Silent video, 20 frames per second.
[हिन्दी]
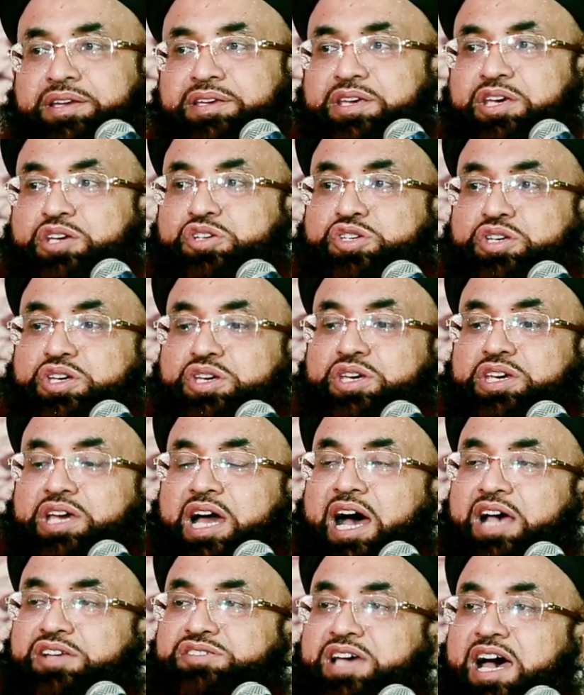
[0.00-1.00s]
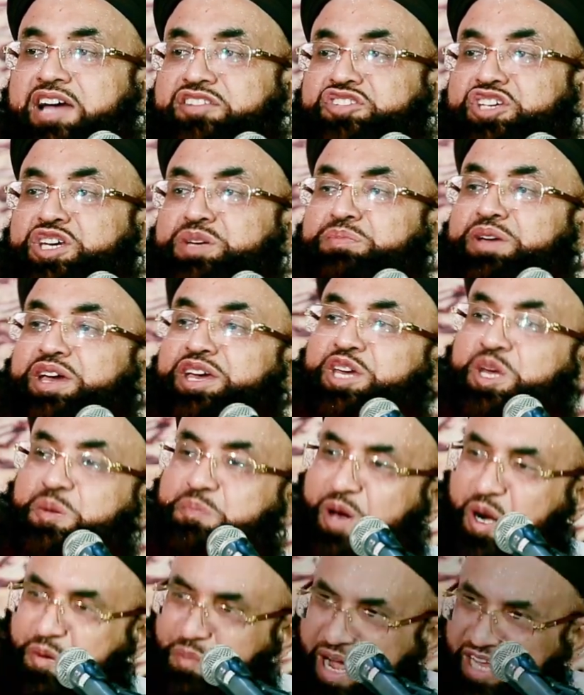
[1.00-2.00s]
इसी आज़ादी में ही
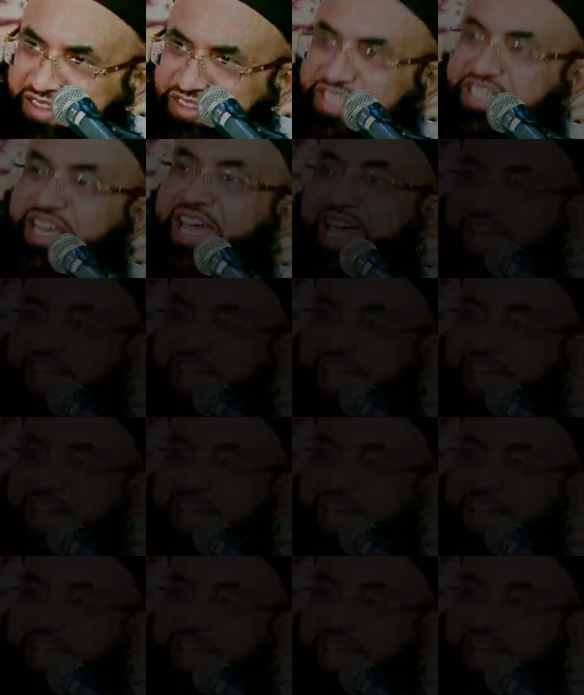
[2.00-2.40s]
बर्बादी है